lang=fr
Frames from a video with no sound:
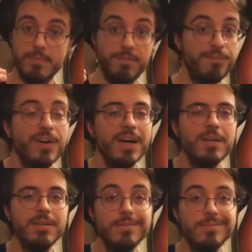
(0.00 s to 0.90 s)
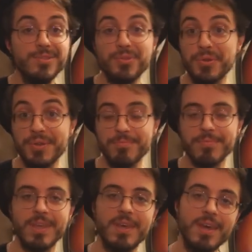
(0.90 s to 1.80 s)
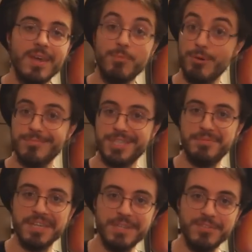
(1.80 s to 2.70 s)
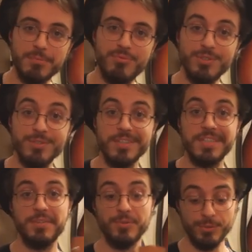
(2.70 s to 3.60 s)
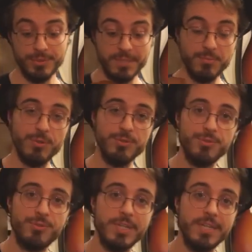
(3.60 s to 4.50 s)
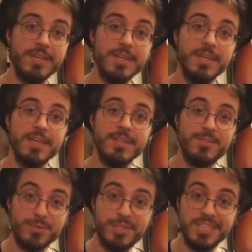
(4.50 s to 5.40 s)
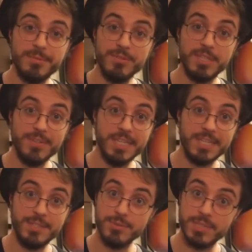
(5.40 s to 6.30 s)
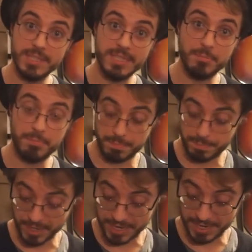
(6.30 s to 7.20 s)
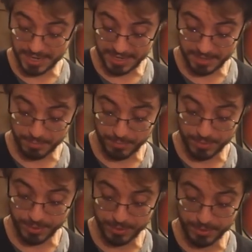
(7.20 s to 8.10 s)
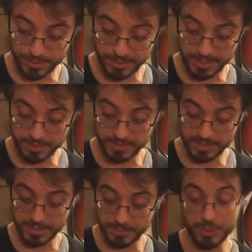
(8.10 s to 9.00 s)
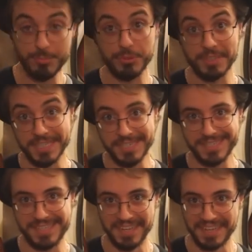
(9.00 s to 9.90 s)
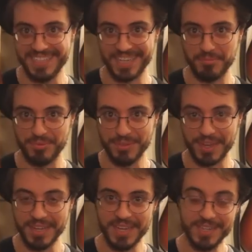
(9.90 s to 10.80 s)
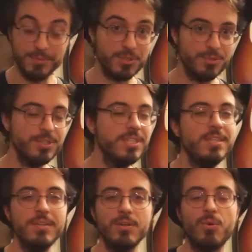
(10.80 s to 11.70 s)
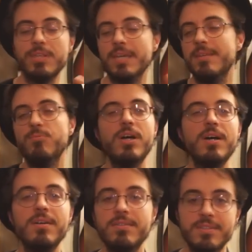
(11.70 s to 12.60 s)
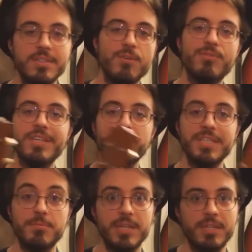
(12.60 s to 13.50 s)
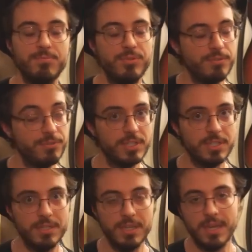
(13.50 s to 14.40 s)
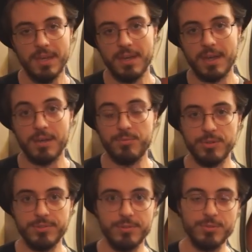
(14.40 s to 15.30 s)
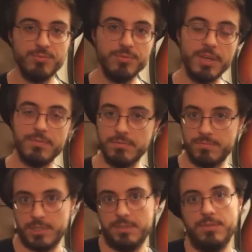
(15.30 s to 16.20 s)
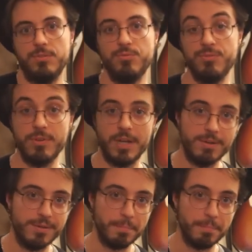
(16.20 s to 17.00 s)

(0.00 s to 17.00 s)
Fin du truc. Bon, j'espère que ça vous a plu, ce n'était que le deuxième cours de ukulélé. Donc si jamais vous avez des questions, n'hésitez pas à me, les poser, j'essaierai d'y répondre. parce que je me dis, euh, contactez-moi, euh, envoyez-moi des mails, et puis en fait j'ai rarement le temps de, pouvoir...